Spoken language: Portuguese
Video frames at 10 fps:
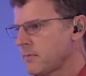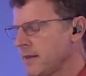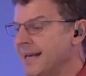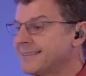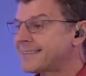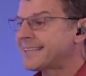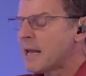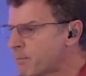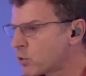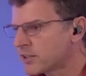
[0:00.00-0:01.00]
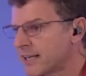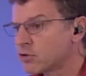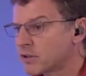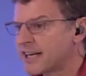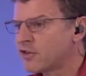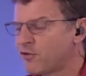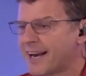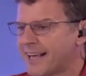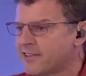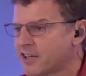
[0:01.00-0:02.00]
é 100%
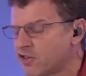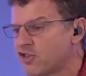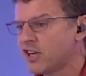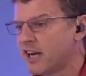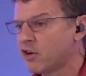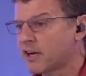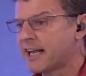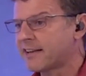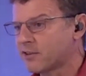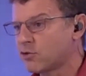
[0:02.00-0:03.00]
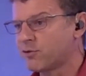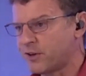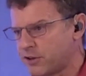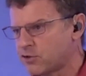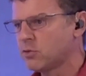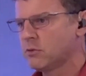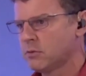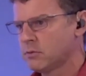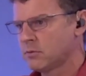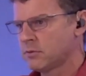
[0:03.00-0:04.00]
transferência de dinheiro e criação de vício.
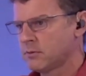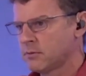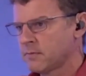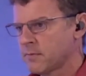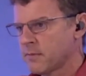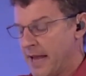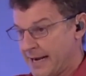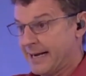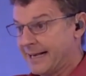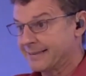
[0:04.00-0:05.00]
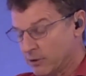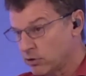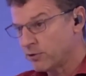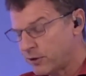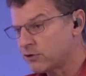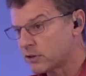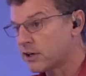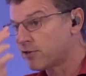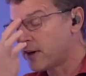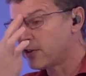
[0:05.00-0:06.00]
É criação de vício e
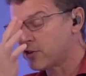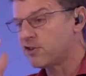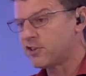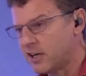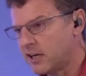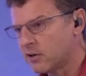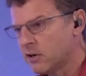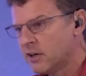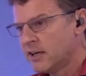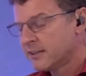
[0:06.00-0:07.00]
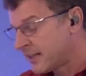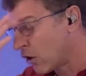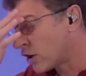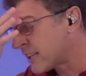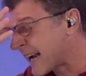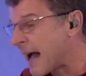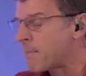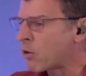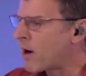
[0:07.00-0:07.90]
transferência de dinheiro. Esse negócio acaba com a